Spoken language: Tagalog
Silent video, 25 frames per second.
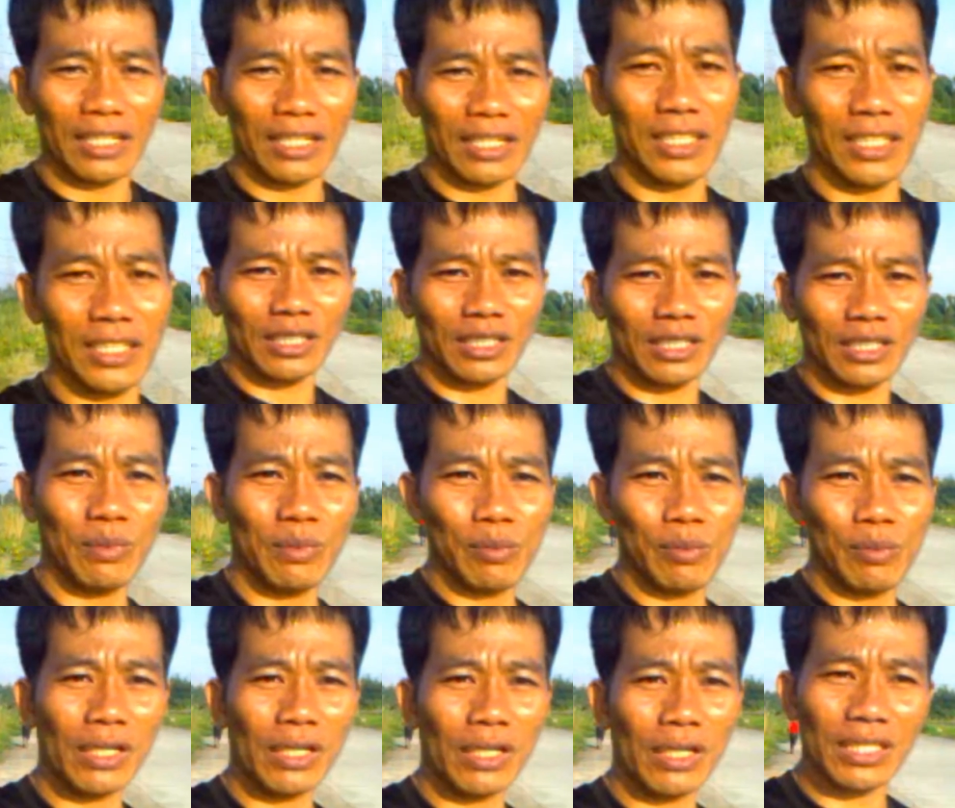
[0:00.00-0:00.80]
Kasi
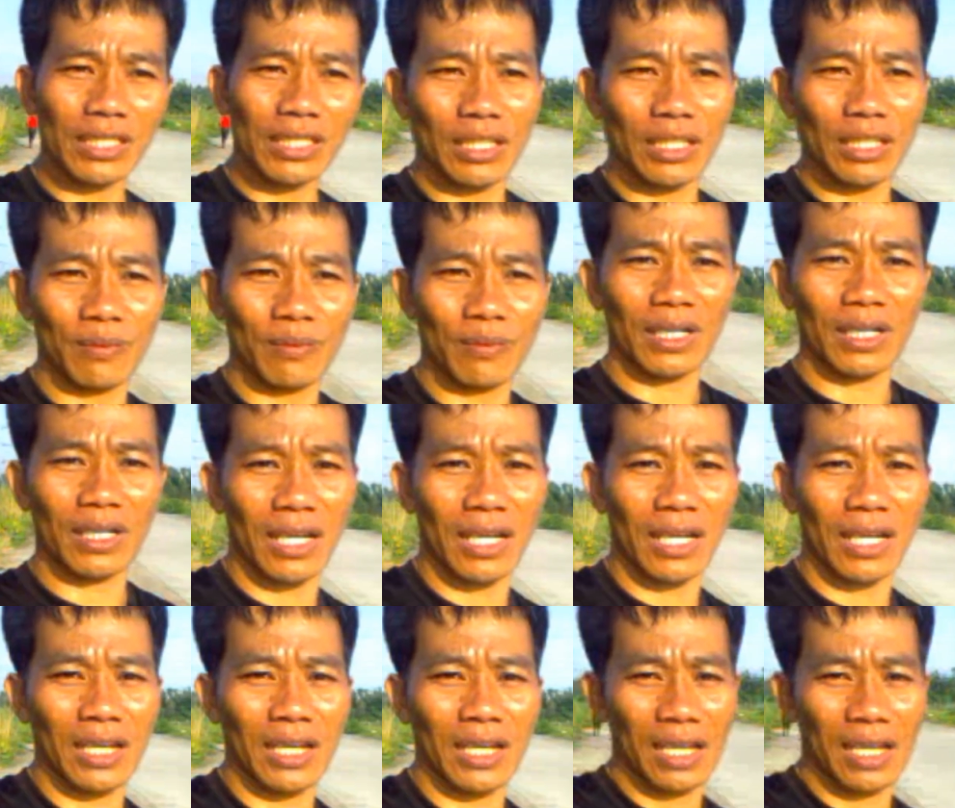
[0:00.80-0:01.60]
nagbibigay siya ng
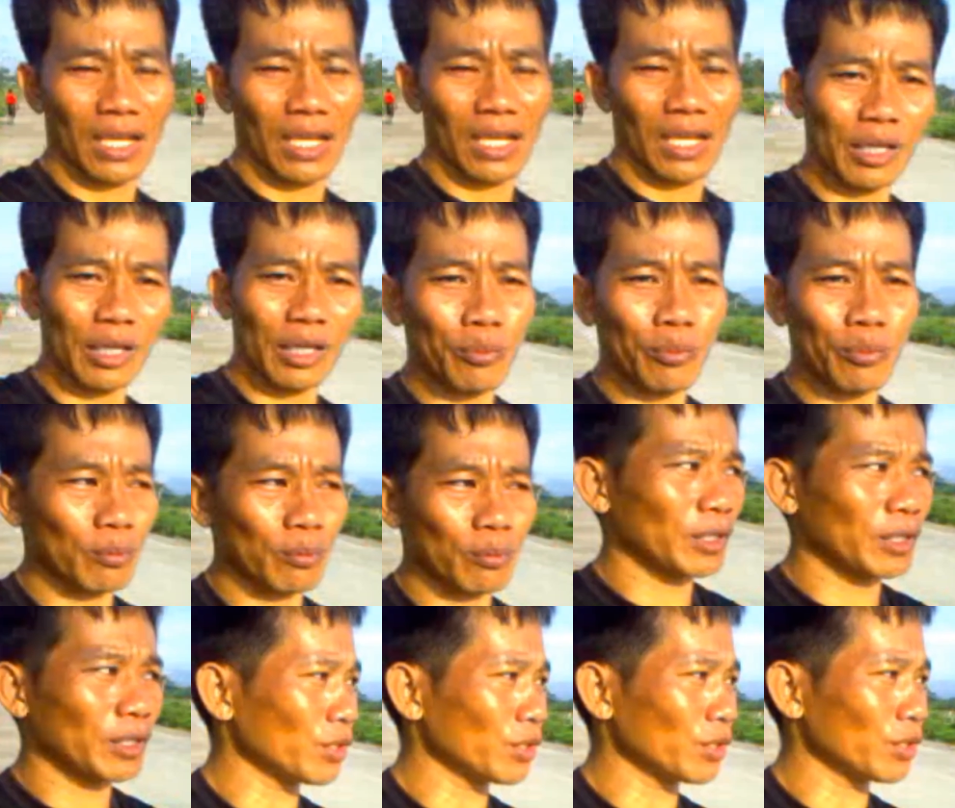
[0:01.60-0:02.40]
mga
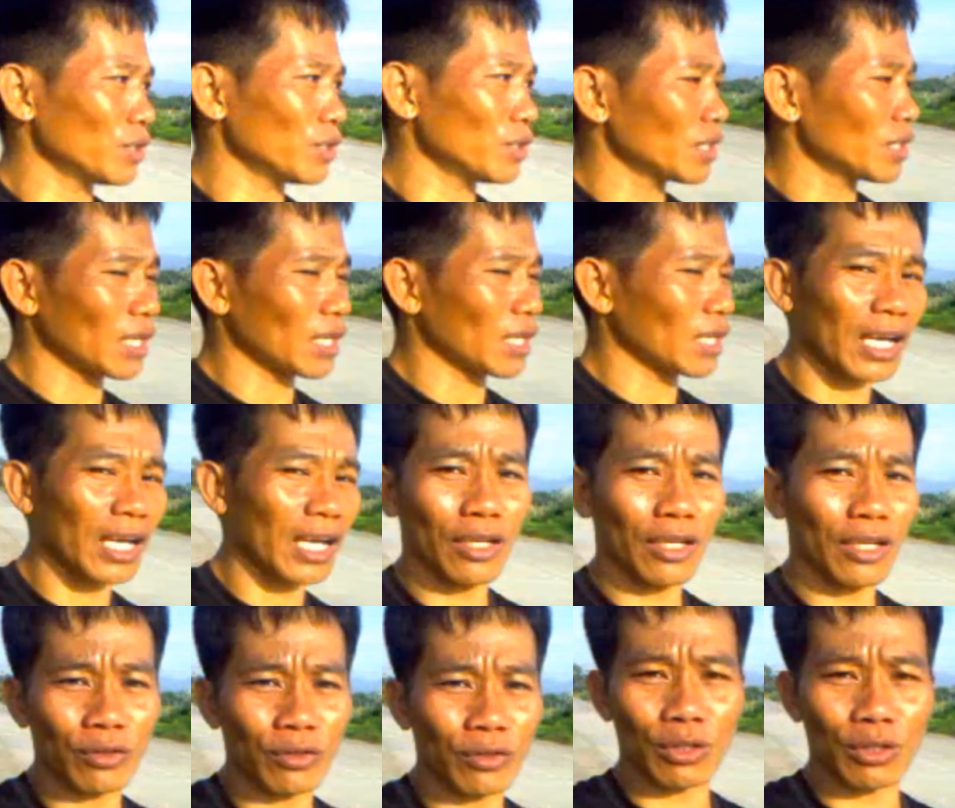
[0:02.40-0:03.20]
impormasyon
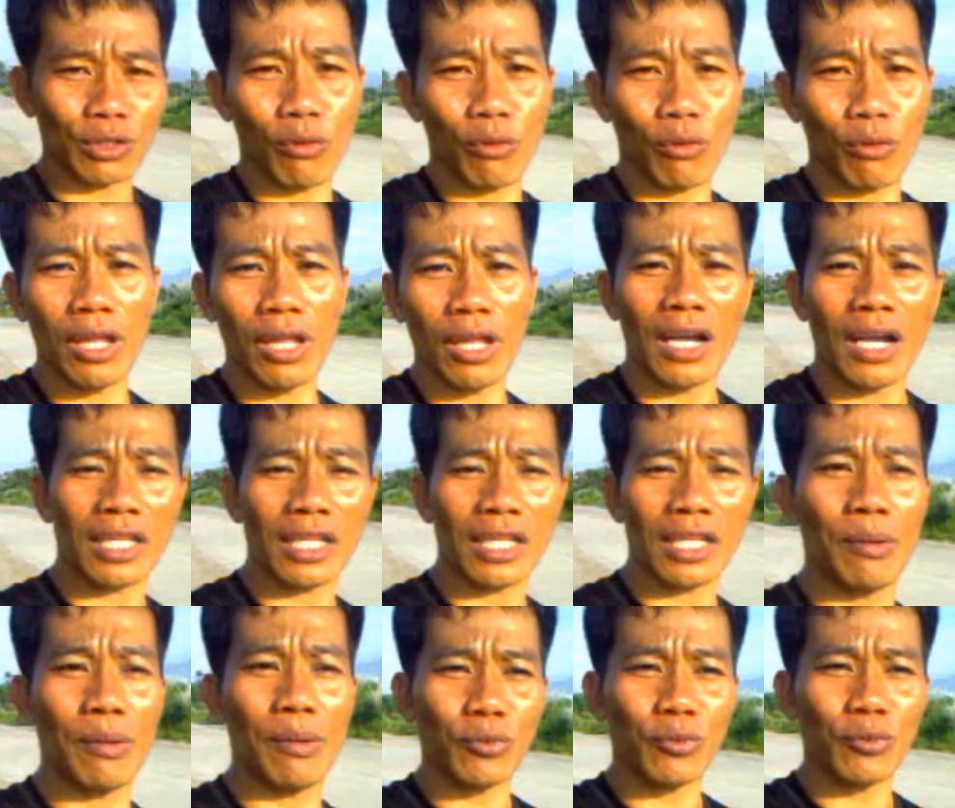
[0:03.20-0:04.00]
kagaya ko na walang
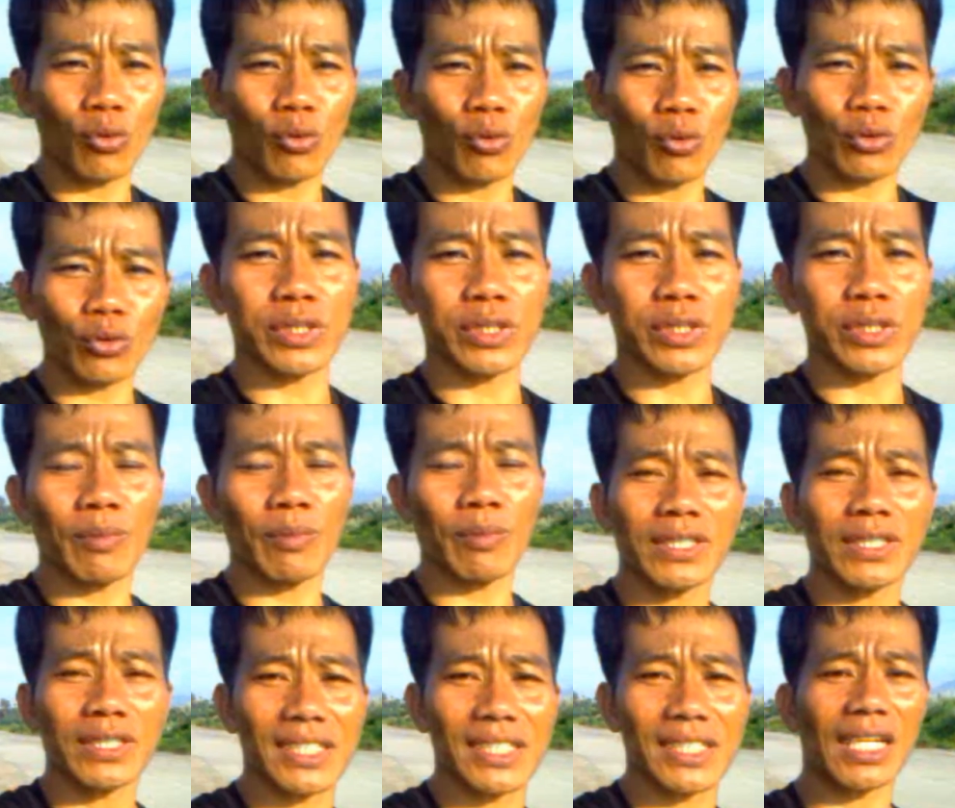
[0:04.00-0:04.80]
alam tungkol sa
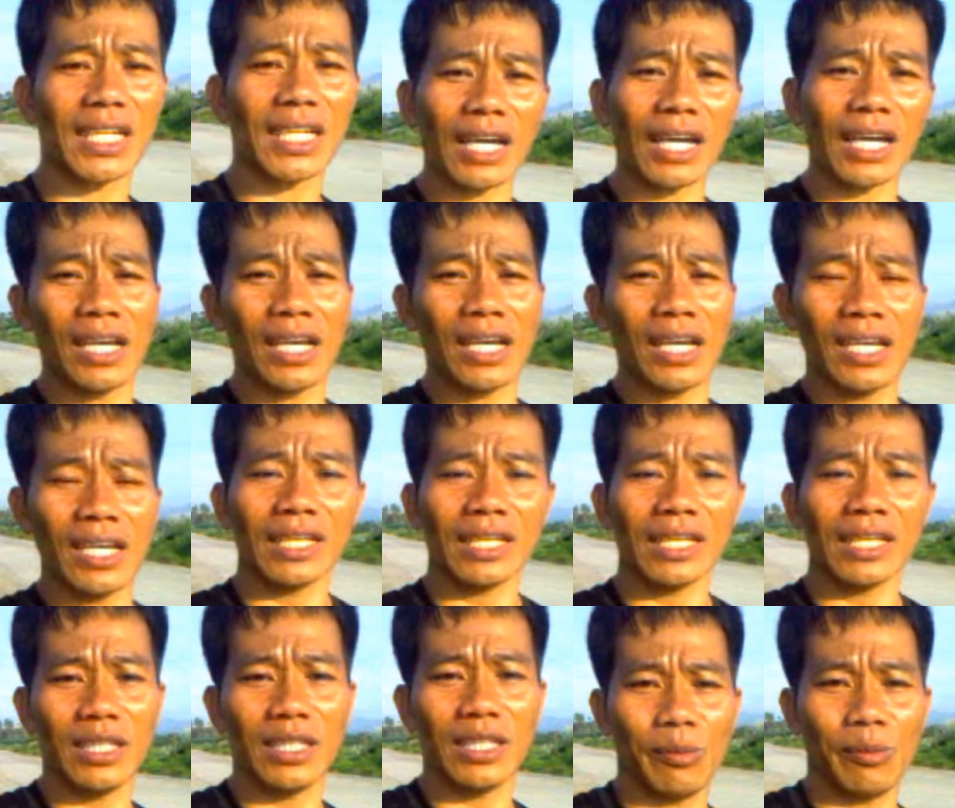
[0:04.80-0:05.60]
magsasaka
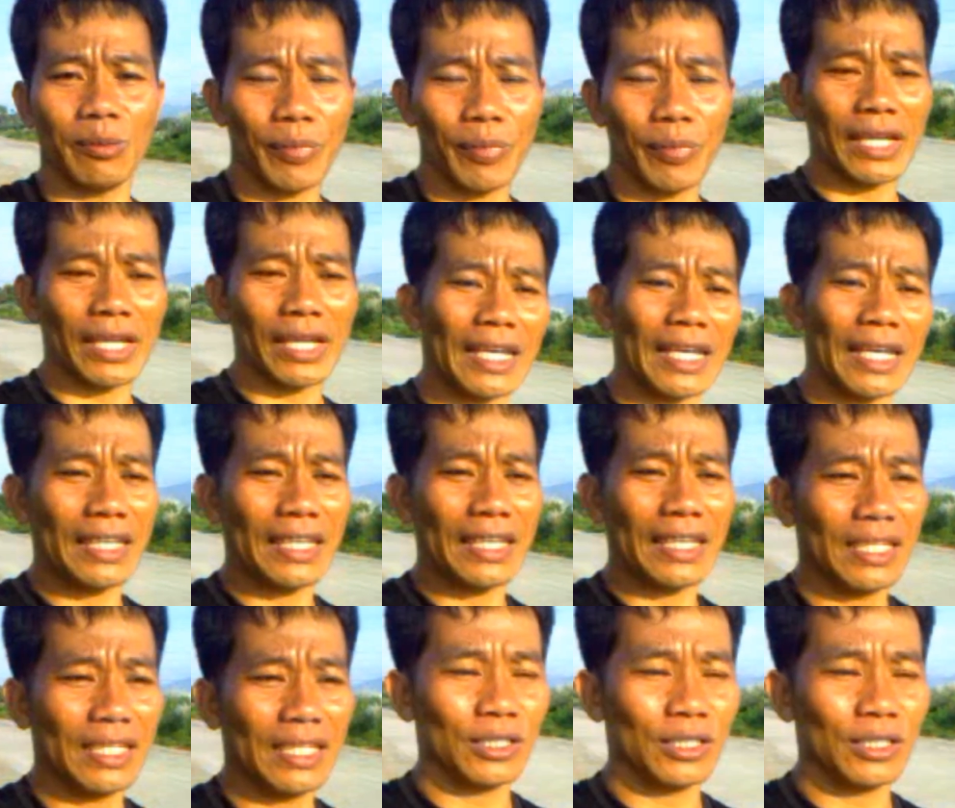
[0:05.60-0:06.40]
ng
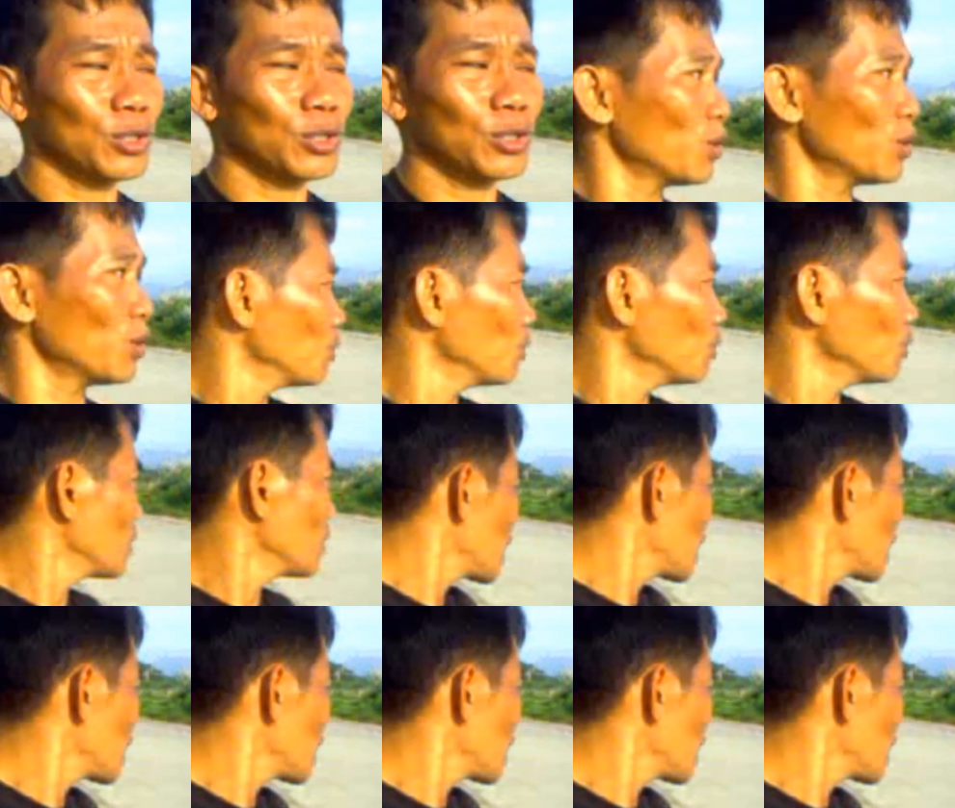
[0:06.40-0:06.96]
palay. So,